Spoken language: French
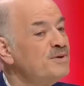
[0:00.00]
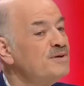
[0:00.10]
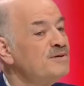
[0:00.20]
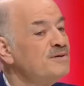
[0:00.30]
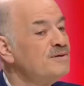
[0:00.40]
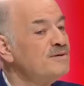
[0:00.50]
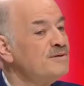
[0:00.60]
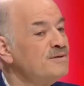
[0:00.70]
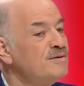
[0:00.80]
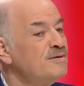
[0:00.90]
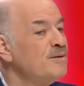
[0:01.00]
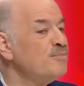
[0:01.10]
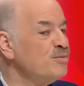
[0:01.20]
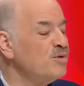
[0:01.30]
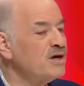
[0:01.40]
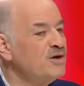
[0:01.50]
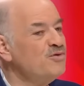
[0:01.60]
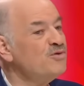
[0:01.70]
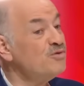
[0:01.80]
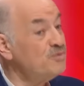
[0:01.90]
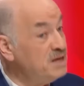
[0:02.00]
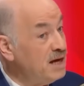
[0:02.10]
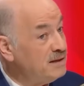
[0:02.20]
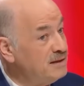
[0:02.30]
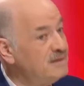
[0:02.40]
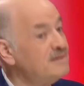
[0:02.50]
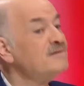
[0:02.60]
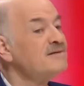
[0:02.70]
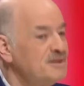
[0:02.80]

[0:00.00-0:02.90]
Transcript: euh, un peu moins Réunion, Guyane, euh,